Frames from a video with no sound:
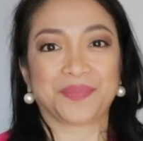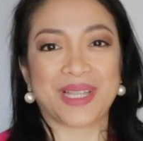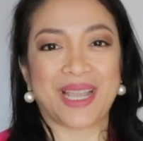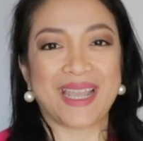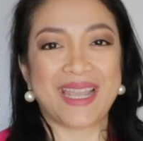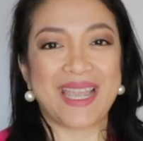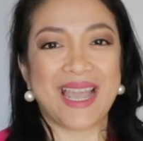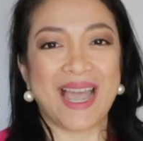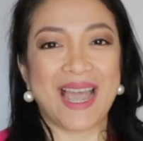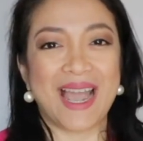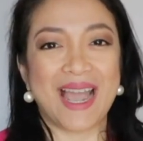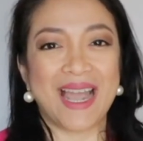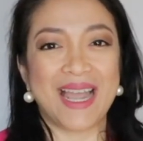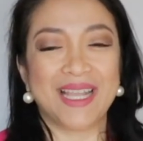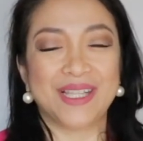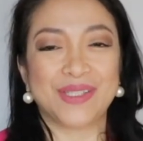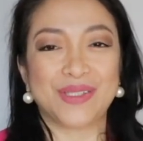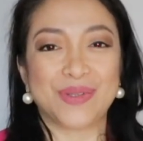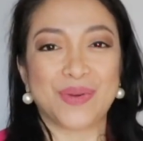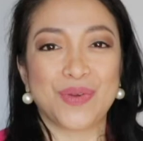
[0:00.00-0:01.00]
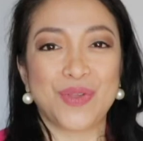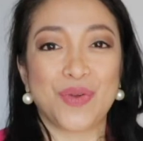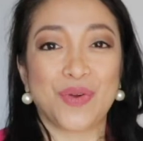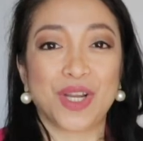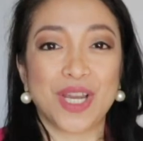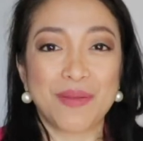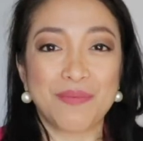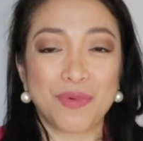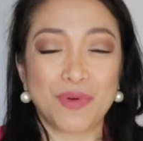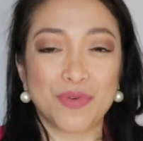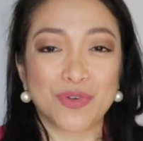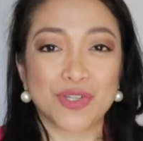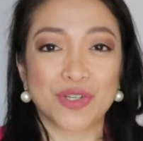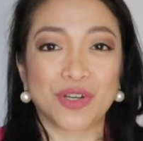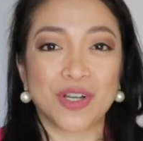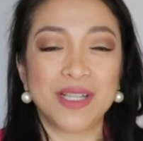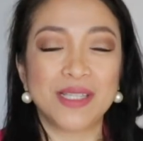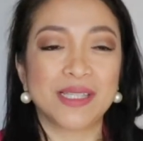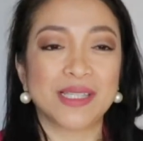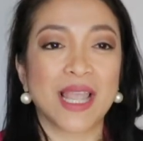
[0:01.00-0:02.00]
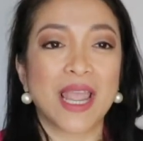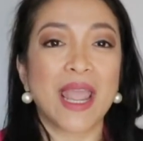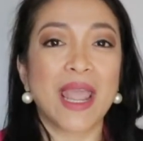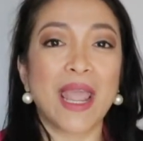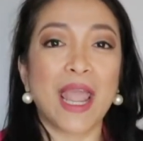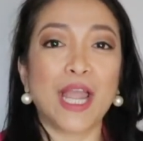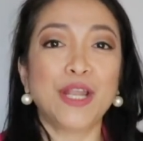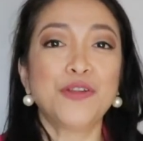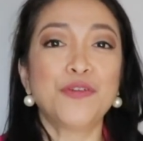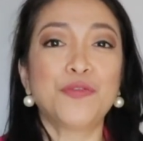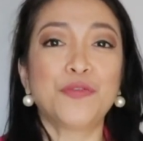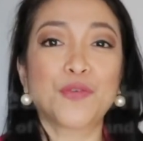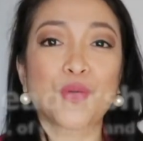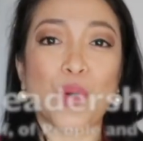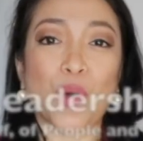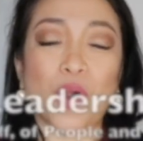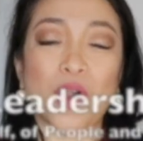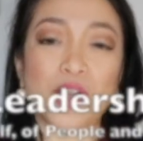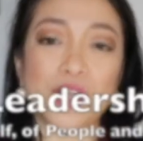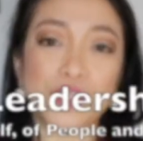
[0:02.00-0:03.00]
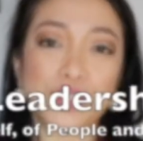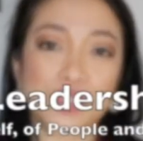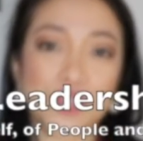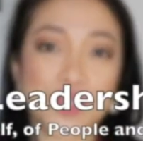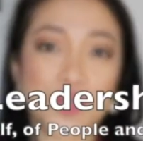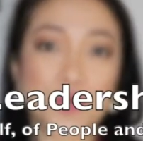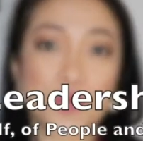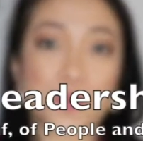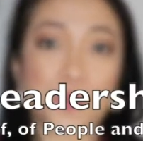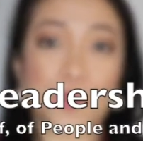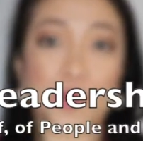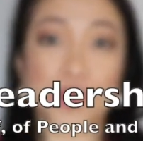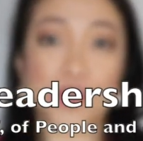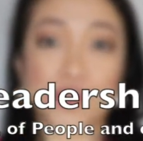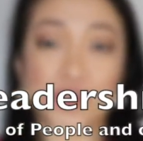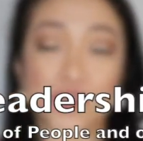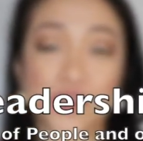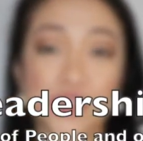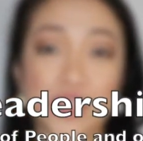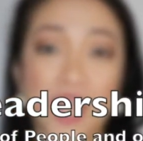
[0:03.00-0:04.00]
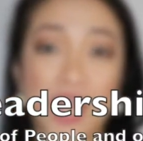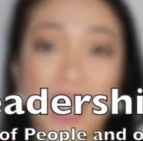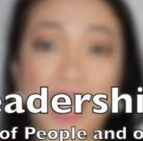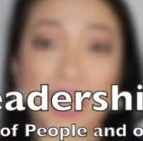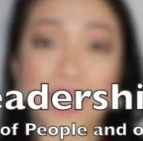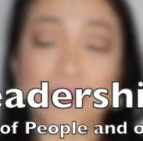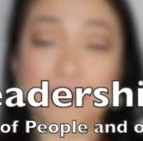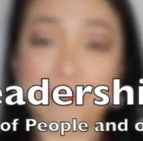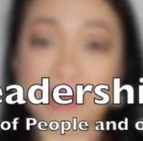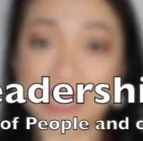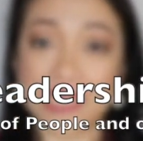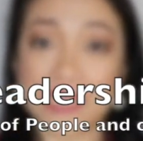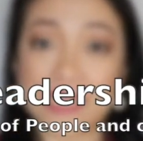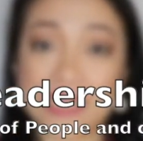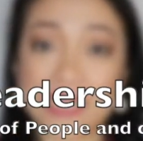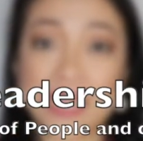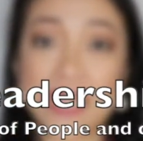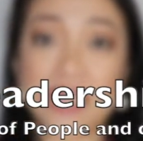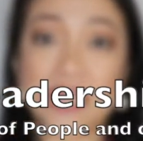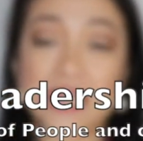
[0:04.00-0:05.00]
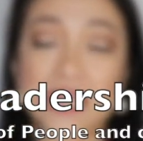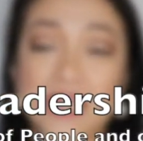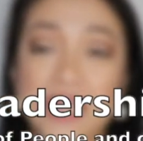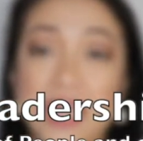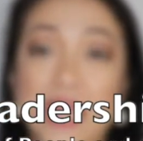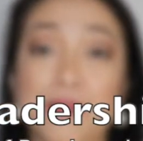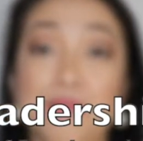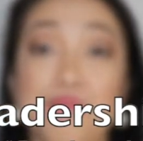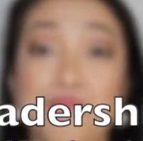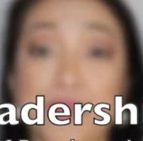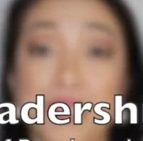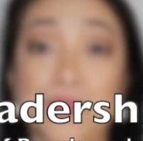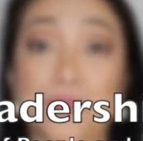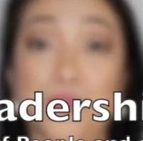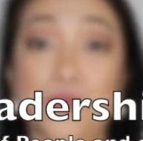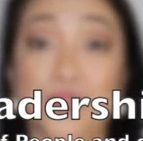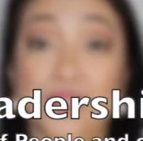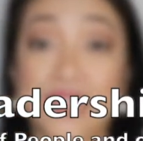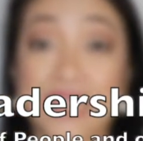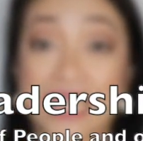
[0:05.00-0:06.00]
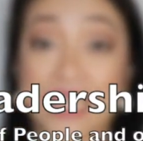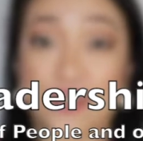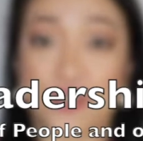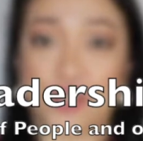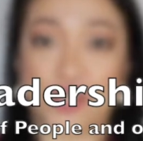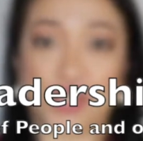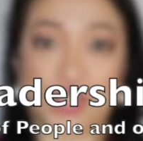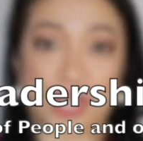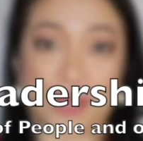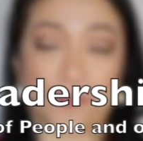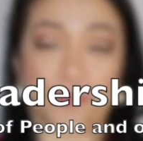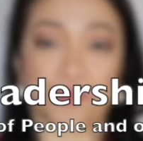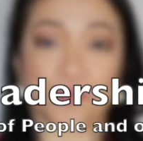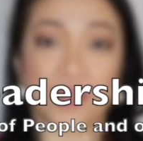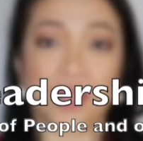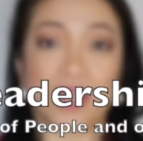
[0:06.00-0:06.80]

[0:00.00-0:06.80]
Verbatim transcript: Ayan. So, your emotions. And of course, yung personal, business, and people leadership.